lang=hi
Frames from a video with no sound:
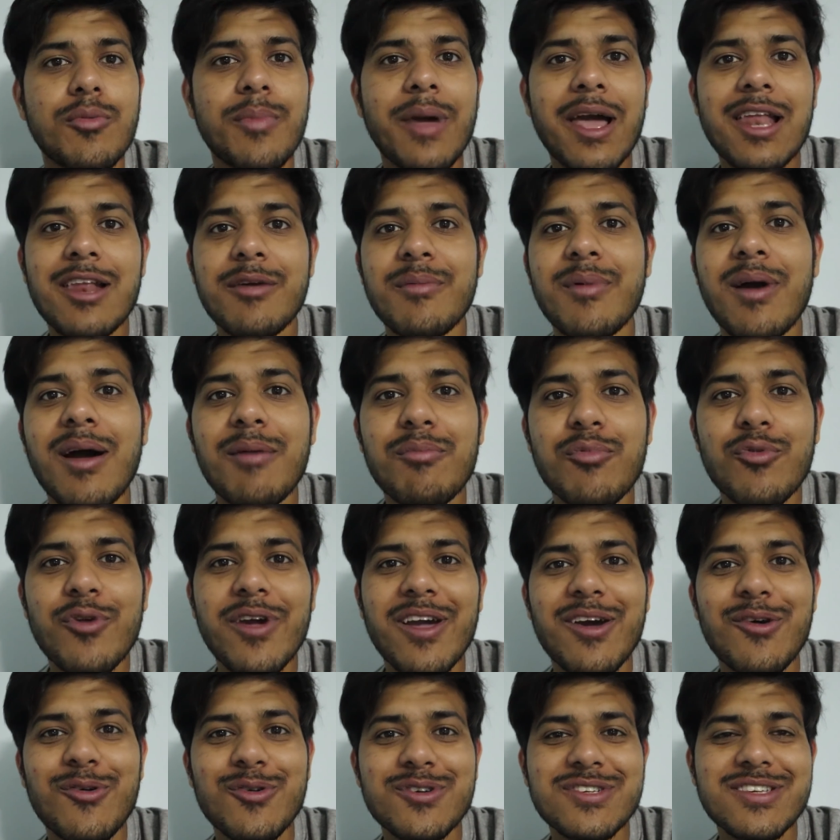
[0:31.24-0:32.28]
तो पहले मैं आपको
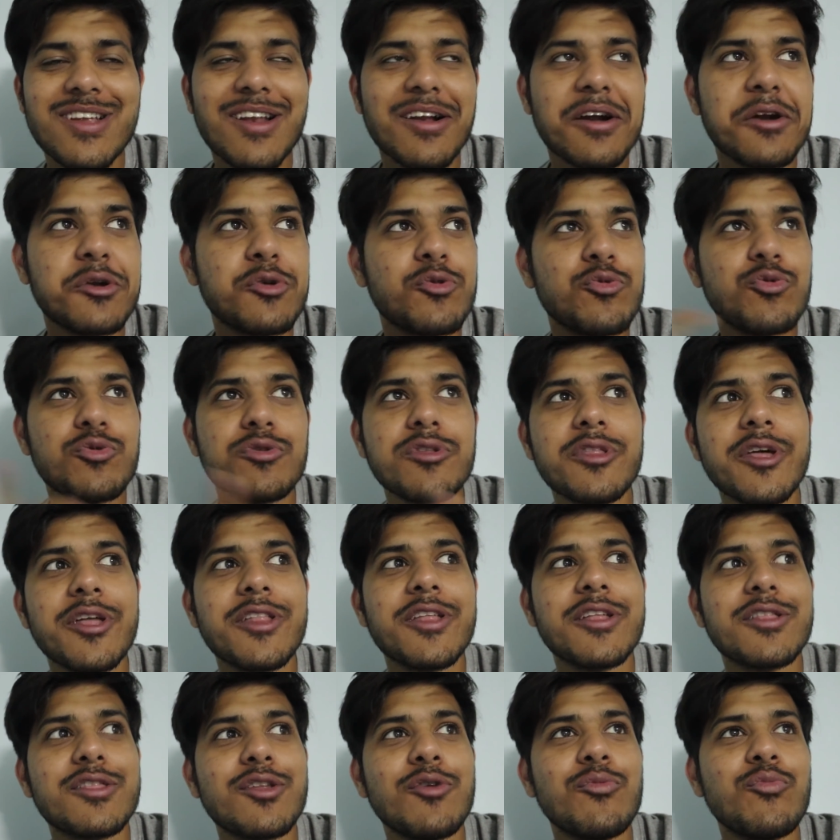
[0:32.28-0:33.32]
एक हॉस्टल का टूर दे
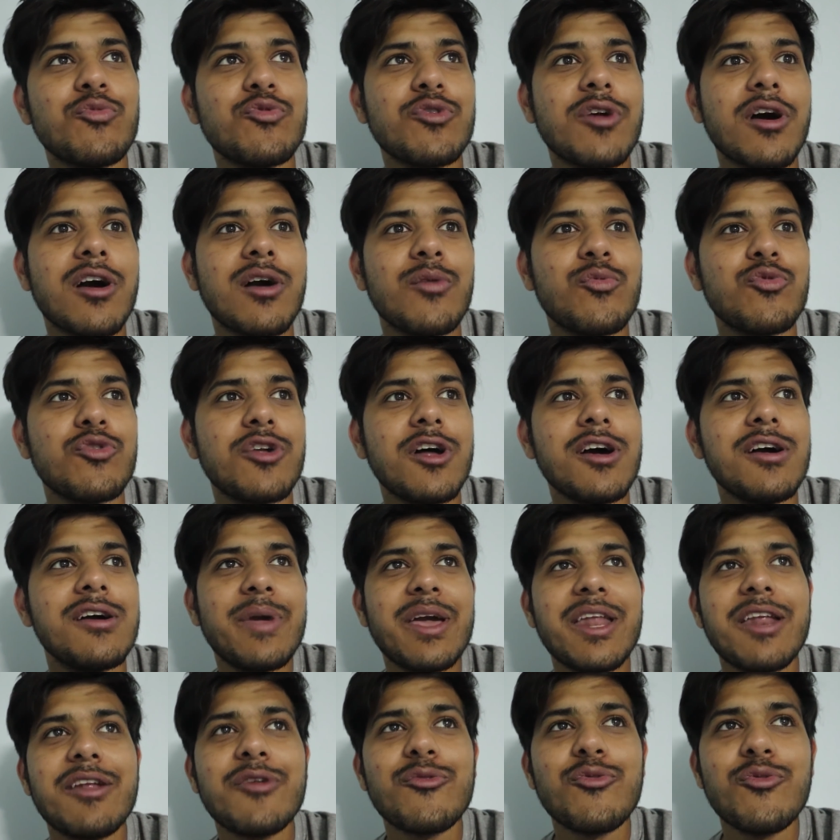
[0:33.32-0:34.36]
देता हूँ पूरा का पूरा
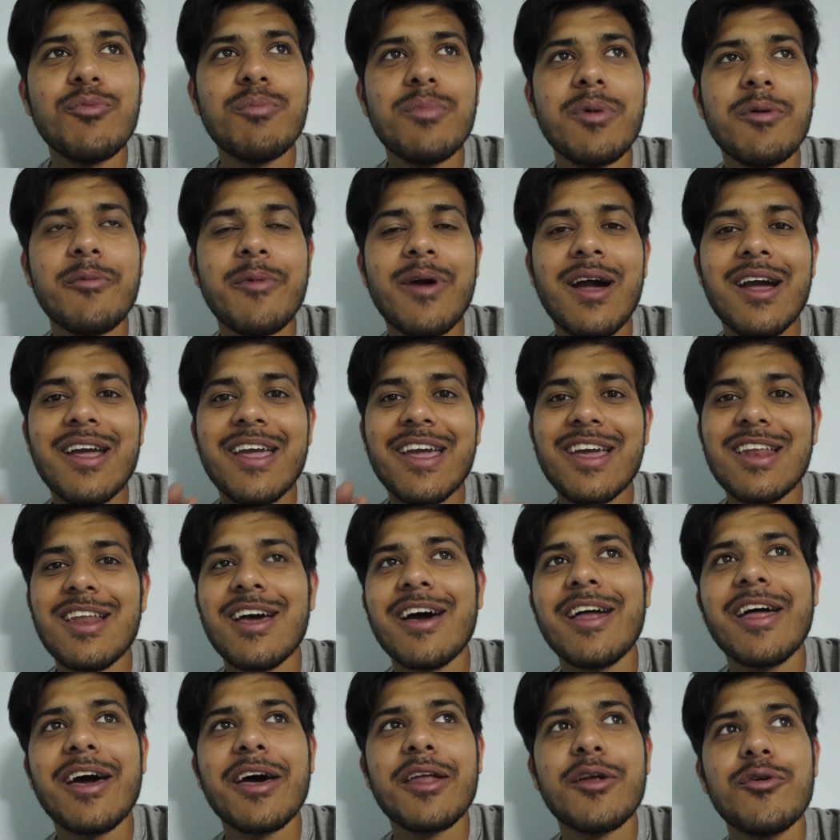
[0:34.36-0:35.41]
मेरे रूम में मैं
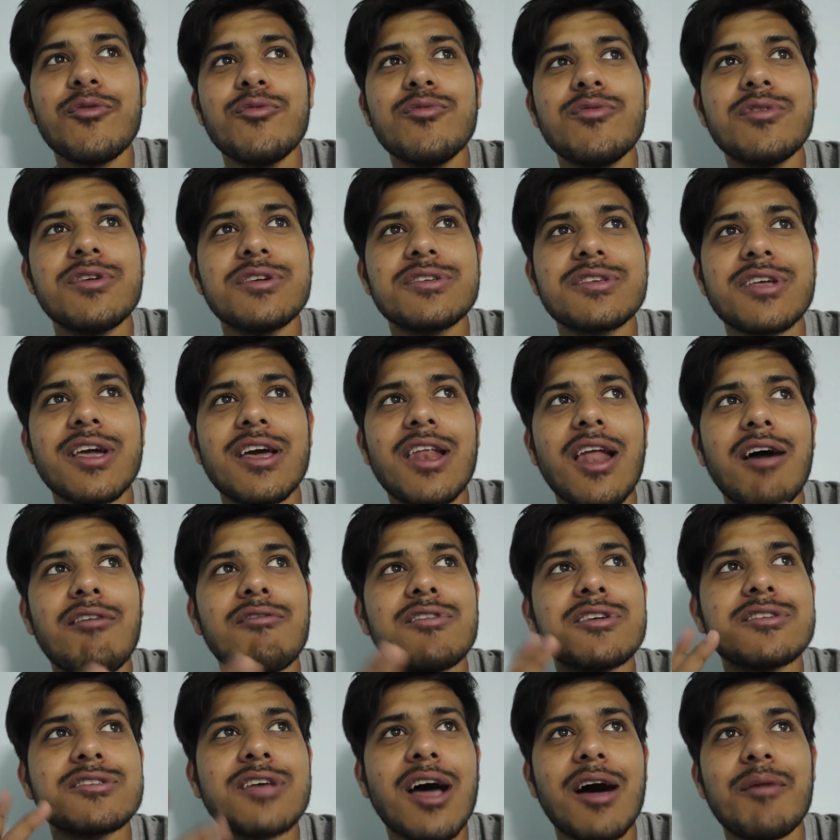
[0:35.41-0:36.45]
अकेला रह रहा हूँ इसके
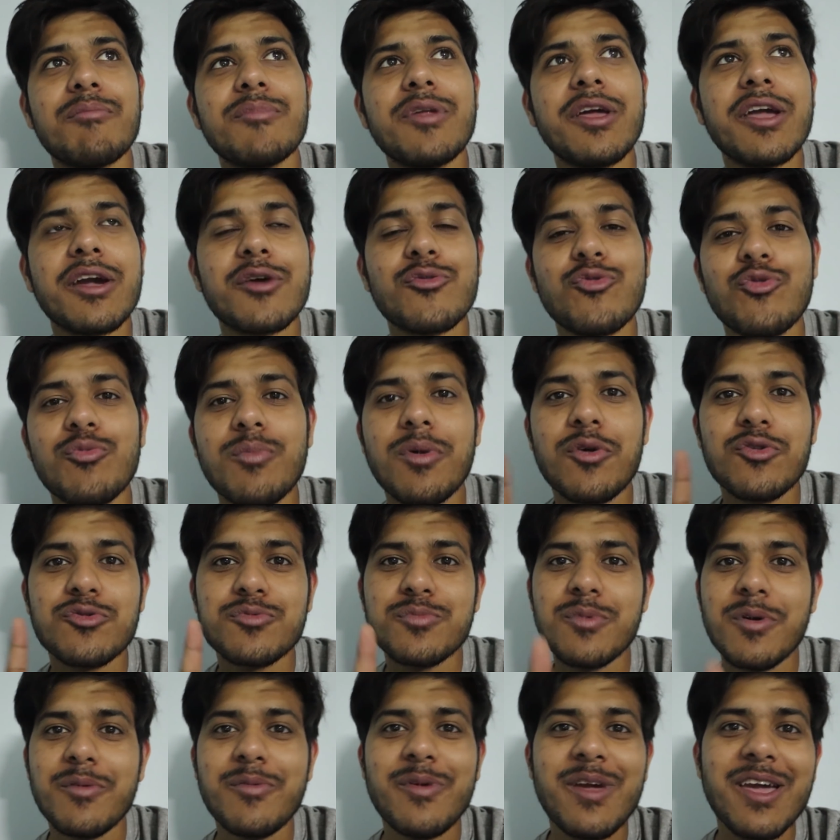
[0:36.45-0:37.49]
अलावा सामने एक रूम है
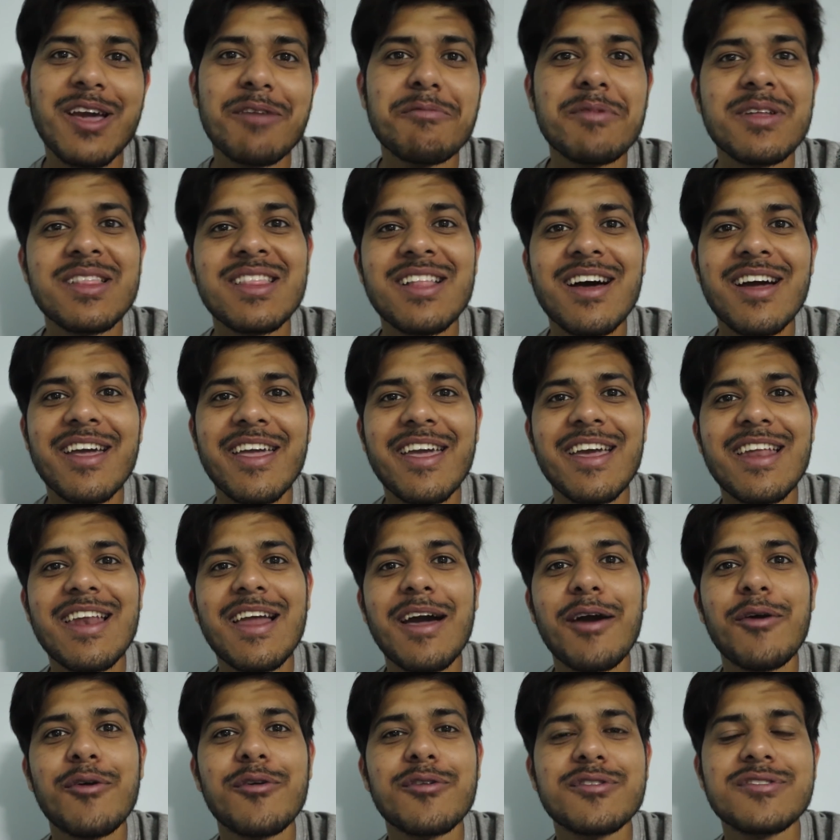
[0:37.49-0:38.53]
उसमें भी एक बंदा
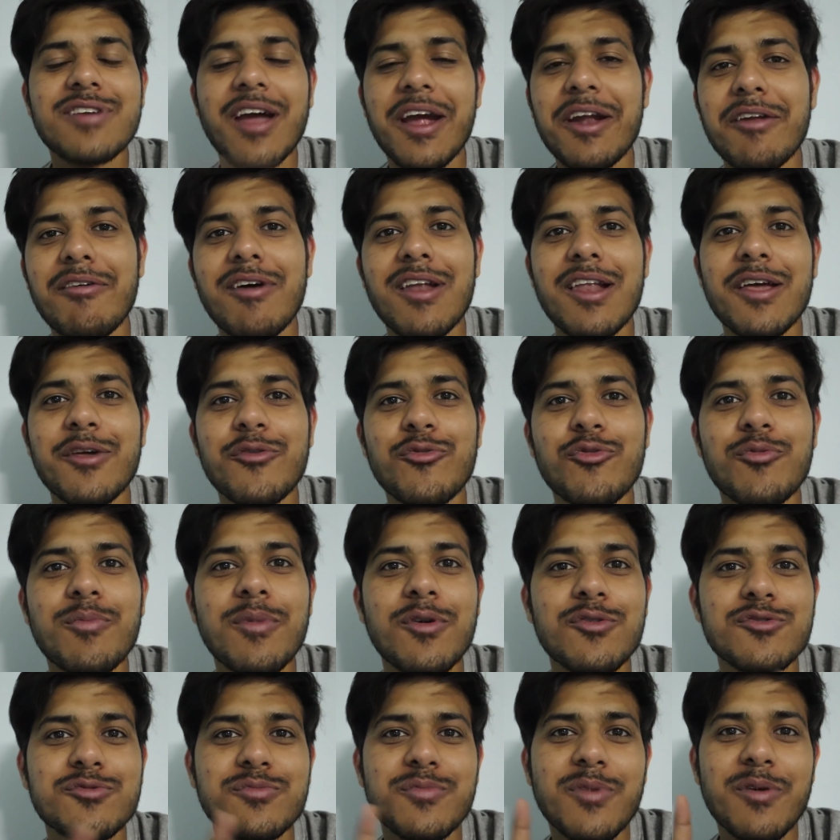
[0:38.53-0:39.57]
अकेला है और साइड वाले
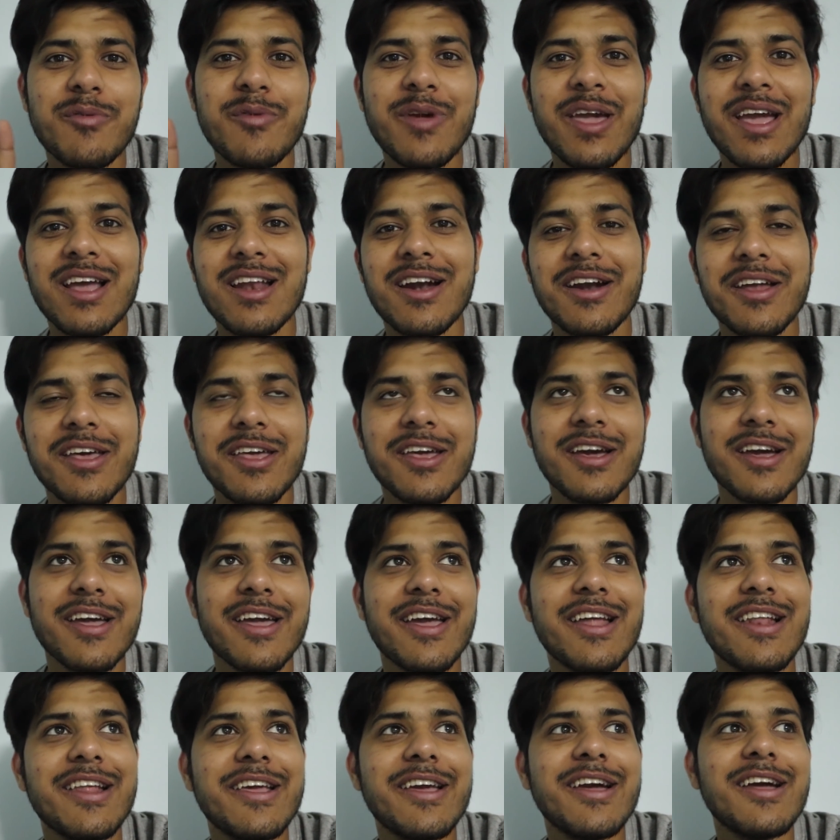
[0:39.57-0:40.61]
रूम है उसमें भी एक लड़की
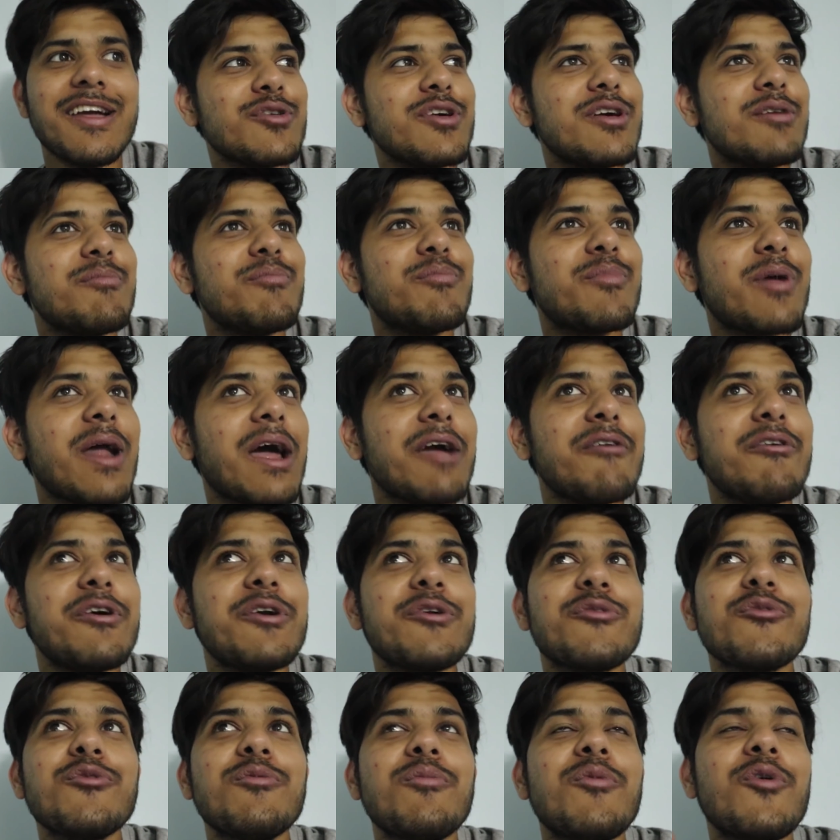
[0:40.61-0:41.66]
अकेली है तो ये
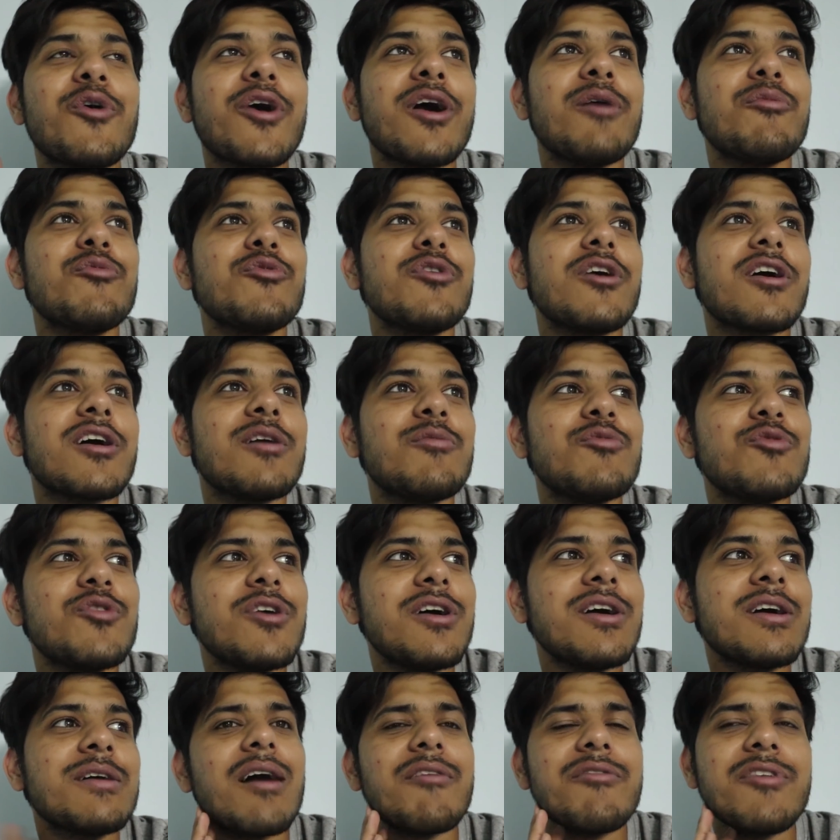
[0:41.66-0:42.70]
प्राइवेट रूम हो गया पूरा का
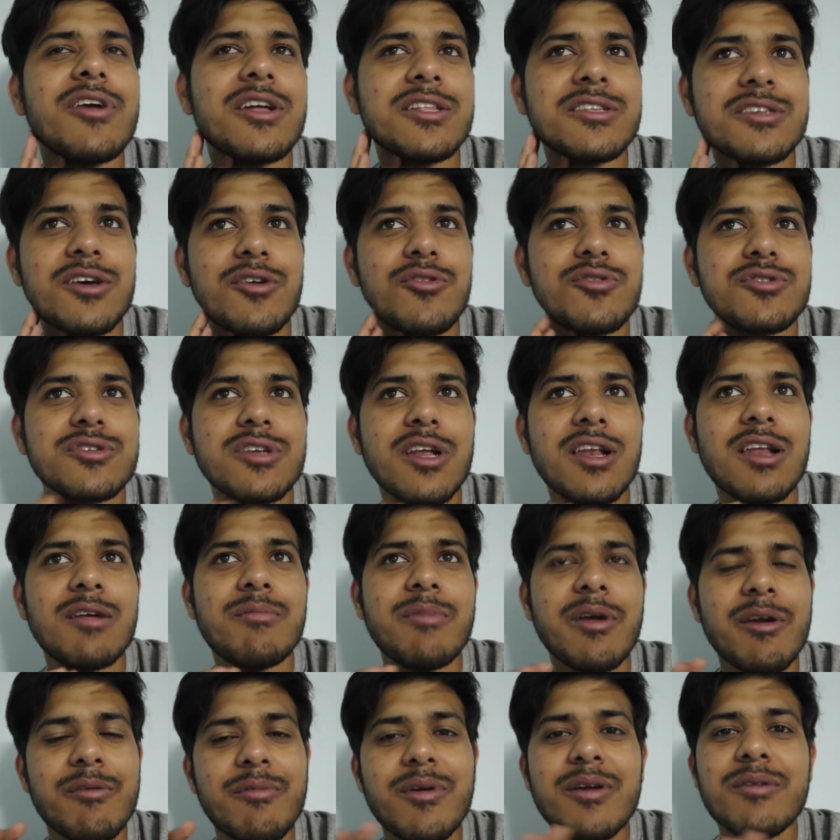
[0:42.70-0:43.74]
पूरा काफ़ी अच्छा हॉस्टल है
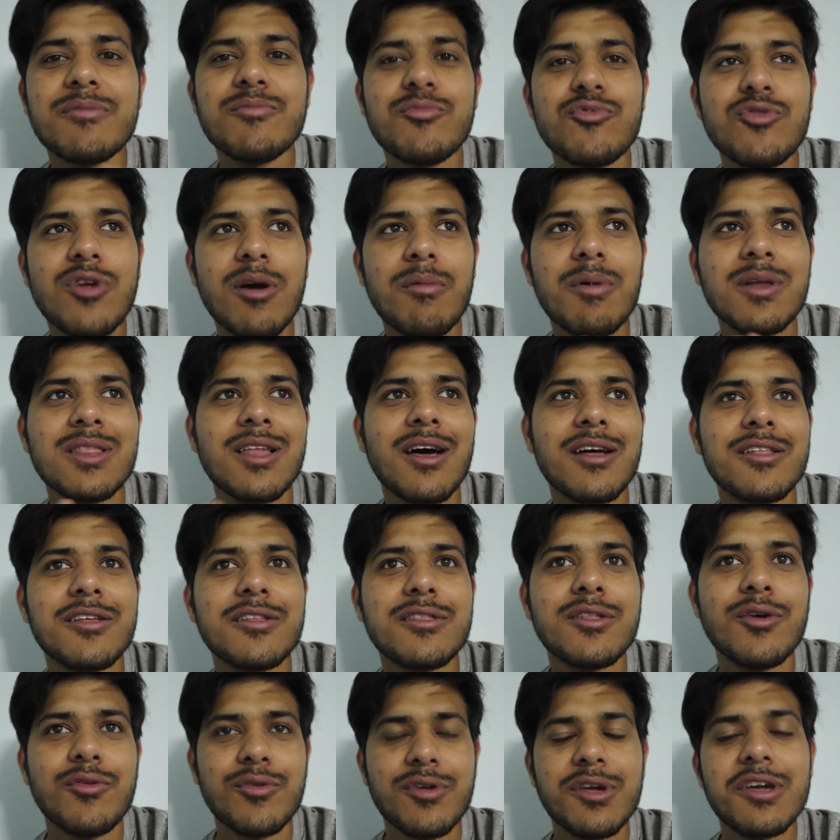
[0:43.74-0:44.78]
मैं एक बार पूरा बता
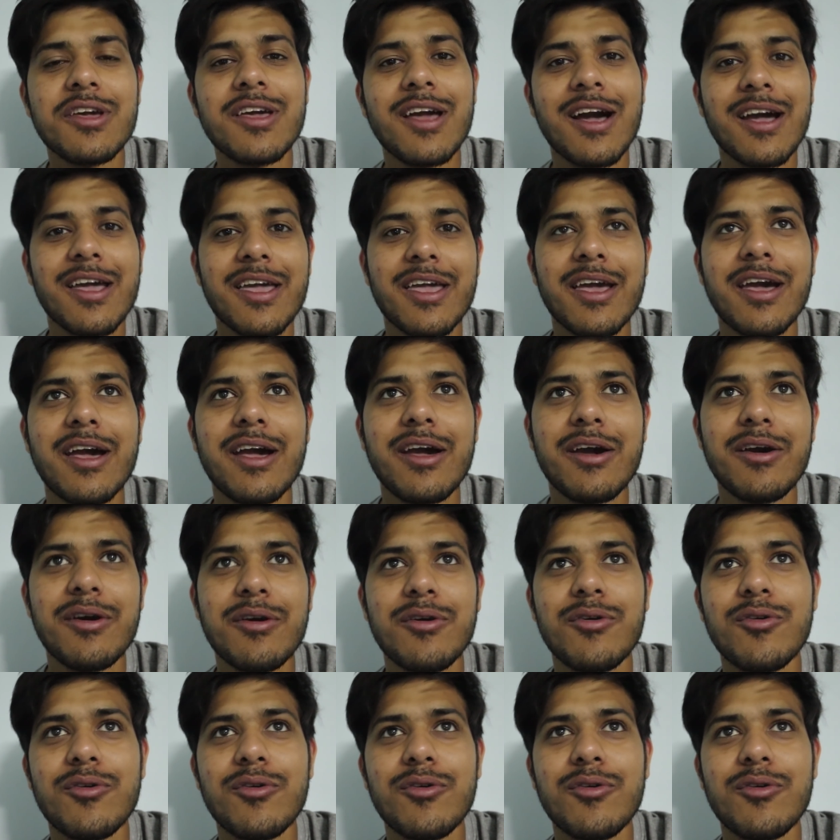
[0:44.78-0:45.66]
देता हूँ कि क्या क्या है